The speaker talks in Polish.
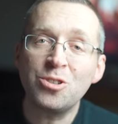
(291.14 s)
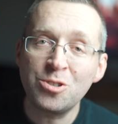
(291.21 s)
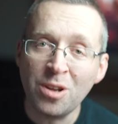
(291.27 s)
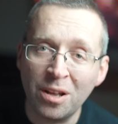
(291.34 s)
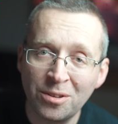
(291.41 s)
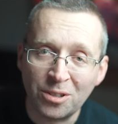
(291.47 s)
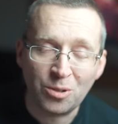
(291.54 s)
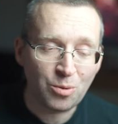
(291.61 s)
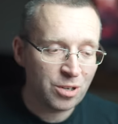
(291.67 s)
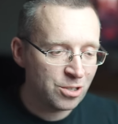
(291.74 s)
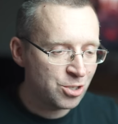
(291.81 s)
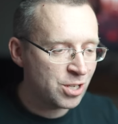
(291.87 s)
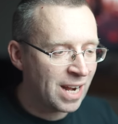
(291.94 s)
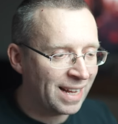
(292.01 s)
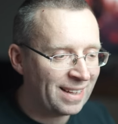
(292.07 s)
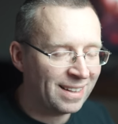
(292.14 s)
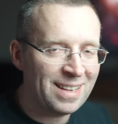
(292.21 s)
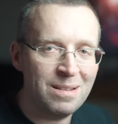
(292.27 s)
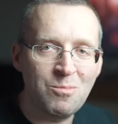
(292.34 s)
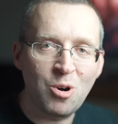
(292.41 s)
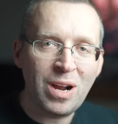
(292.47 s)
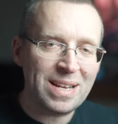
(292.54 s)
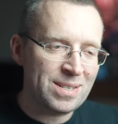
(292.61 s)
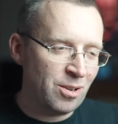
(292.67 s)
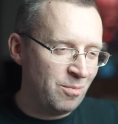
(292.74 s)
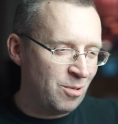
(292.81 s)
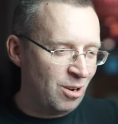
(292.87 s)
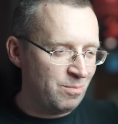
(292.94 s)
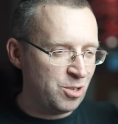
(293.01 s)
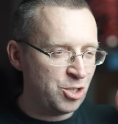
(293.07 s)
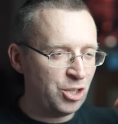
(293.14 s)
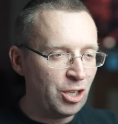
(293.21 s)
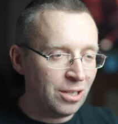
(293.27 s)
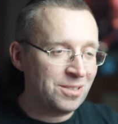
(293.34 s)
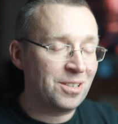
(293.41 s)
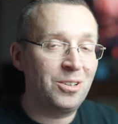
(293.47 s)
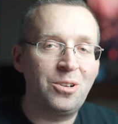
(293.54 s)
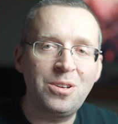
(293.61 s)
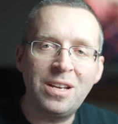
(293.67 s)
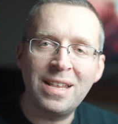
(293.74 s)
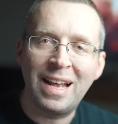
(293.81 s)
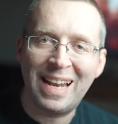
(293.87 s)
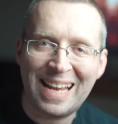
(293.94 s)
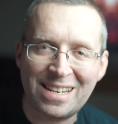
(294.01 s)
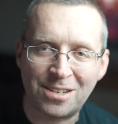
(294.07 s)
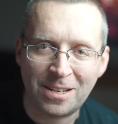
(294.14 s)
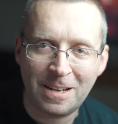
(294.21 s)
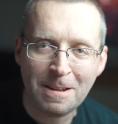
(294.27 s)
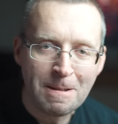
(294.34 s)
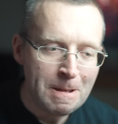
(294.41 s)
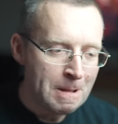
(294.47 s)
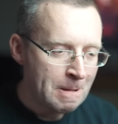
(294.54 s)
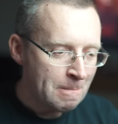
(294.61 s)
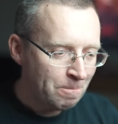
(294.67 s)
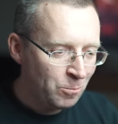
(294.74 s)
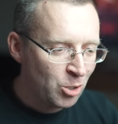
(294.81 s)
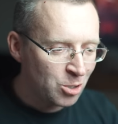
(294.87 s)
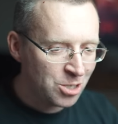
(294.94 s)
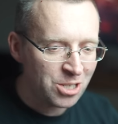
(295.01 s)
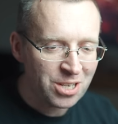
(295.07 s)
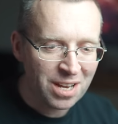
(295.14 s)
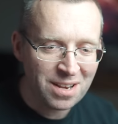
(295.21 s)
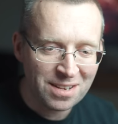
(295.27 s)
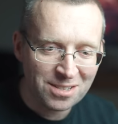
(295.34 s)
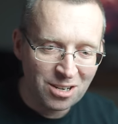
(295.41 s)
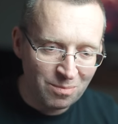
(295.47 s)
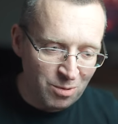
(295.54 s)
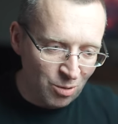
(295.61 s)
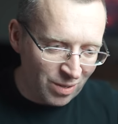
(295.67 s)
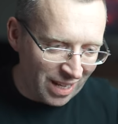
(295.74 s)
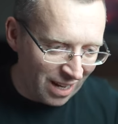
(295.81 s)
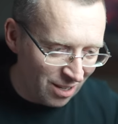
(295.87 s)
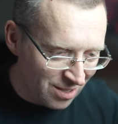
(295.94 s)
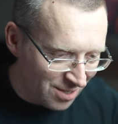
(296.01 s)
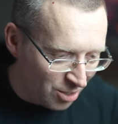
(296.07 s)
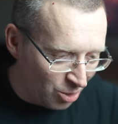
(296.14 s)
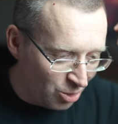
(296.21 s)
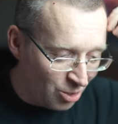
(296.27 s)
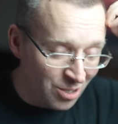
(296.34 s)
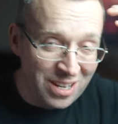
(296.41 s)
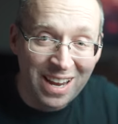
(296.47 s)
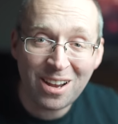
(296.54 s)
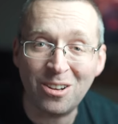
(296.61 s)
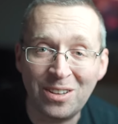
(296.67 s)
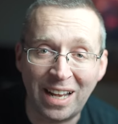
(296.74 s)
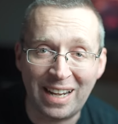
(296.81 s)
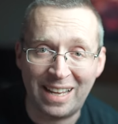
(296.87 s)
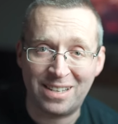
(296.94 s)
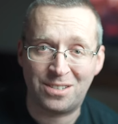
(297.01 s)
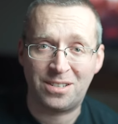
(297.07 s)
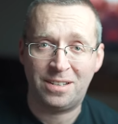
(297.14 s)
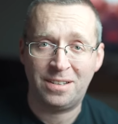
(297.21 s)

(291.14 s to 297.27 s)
rząd, który trzy lata temu kazał im robić to, co do nich należy, do dzisiaj nie zrobił tego, co do niego należy?